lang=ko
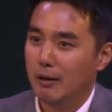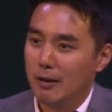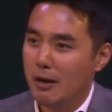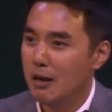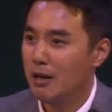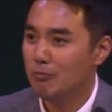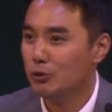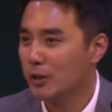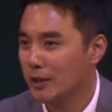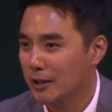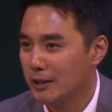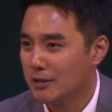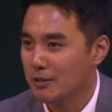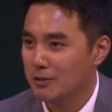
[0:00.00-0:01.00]
헬라
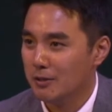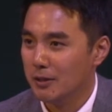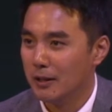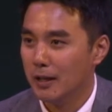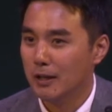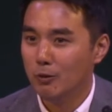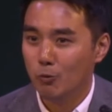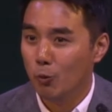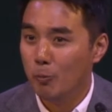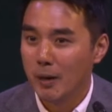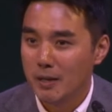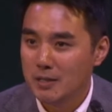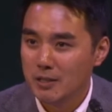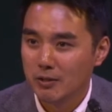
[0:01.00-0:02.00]
문화권에 있었으니까
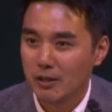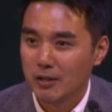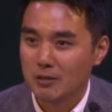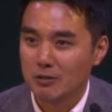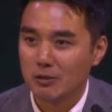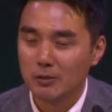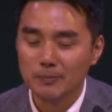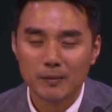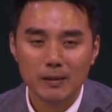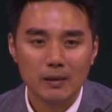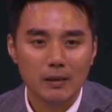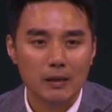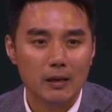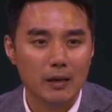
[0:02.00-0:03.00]
로마 신화겠죠,
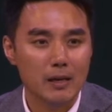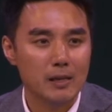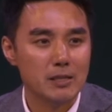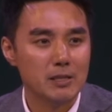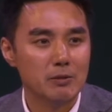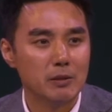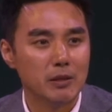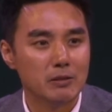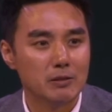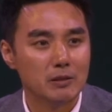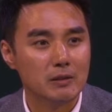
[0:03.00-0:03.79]
어, 헬라 신화겠죠.